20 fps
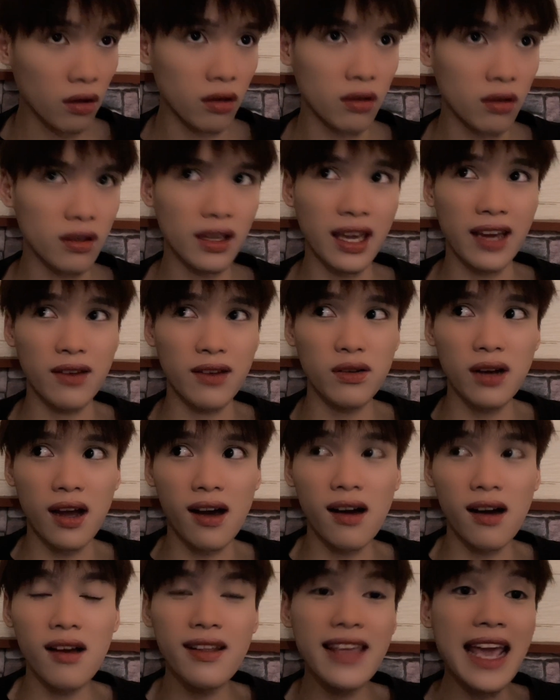người kiểu
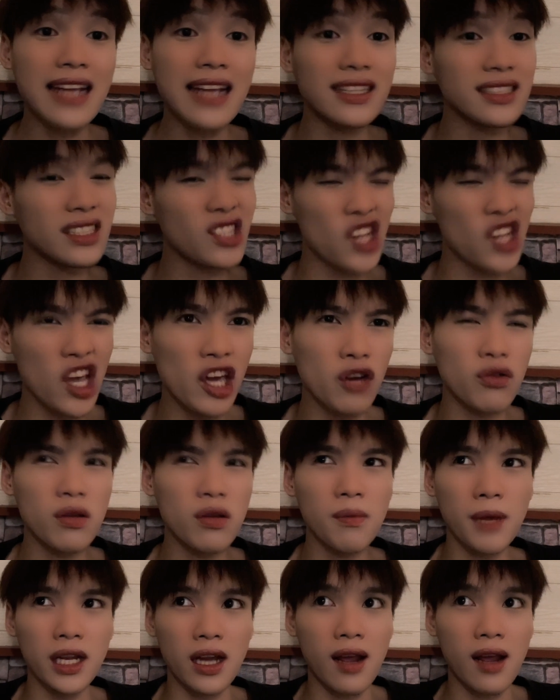nó dạng treo
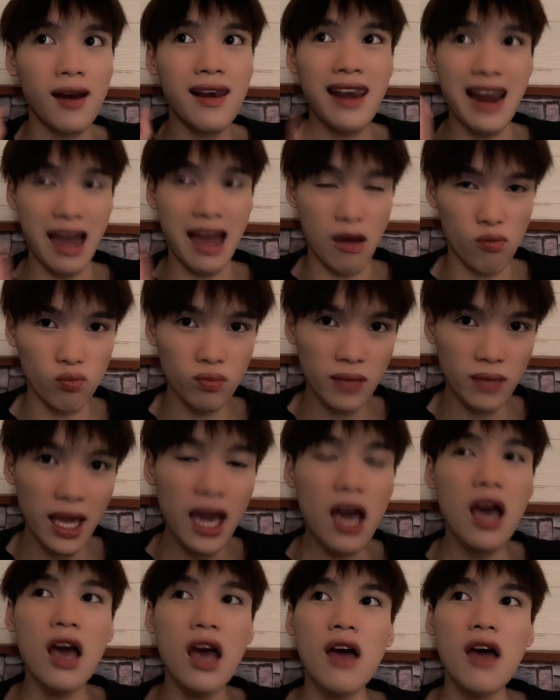nhưng mà nó lỏng nhá